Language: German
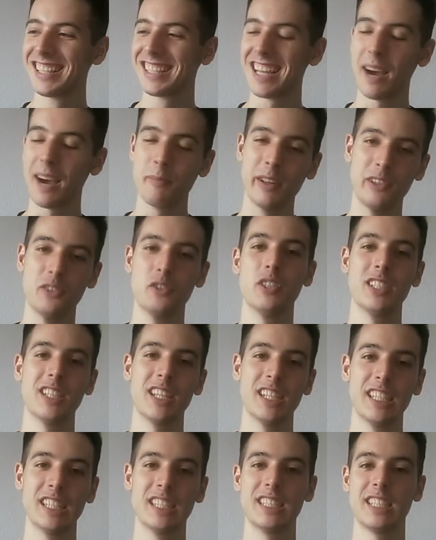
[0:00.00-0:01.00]
gab natürlich dann
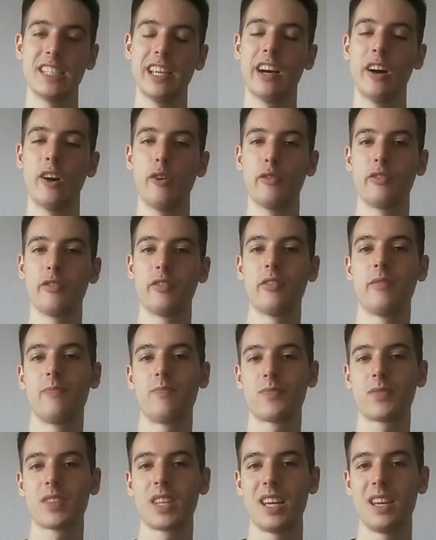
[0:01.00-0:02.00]
jetzt hier auf.
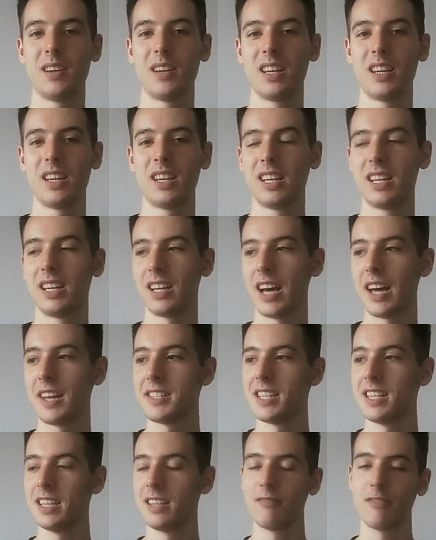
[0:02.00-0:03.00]
Hatte er